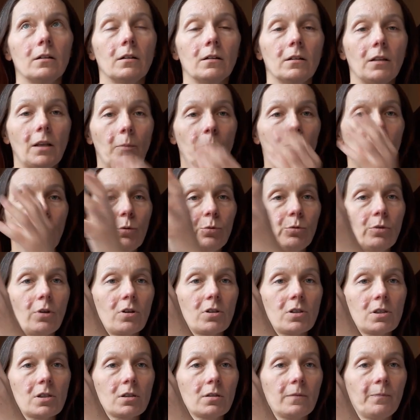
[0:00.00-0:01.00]
na
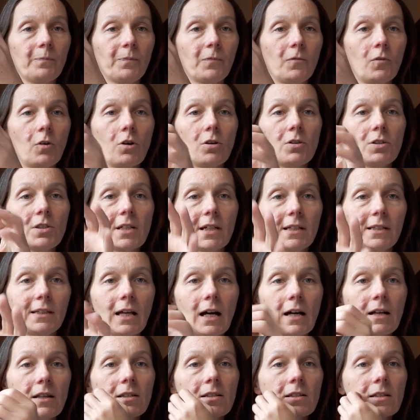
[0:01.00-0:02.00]
północ, w okolice
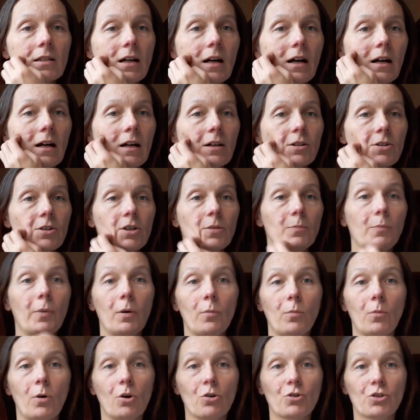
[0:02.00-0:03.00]
Gdańska, czyli
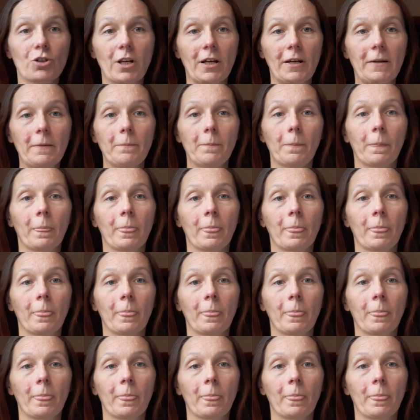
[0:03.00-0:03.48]
Pomorze.